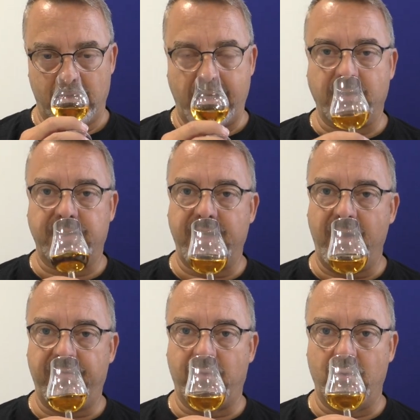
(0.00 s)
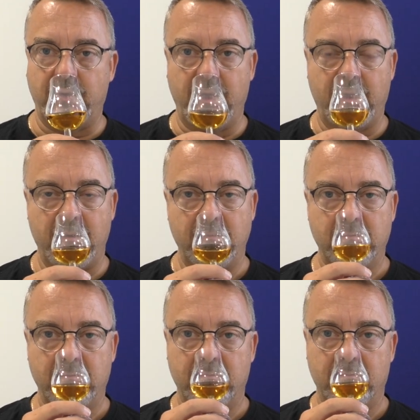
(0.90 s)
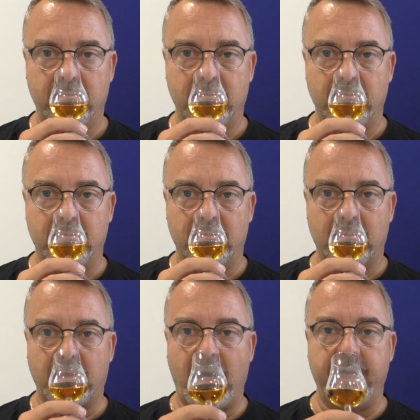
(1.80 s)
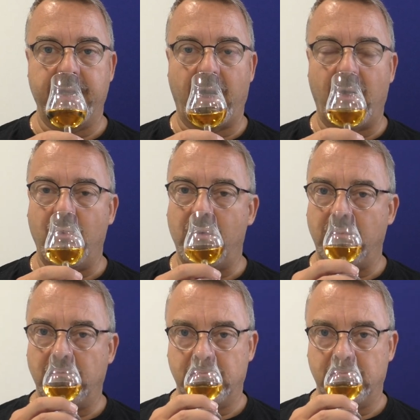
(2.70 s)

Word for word: Also sehr fruchtig, kein Rauch,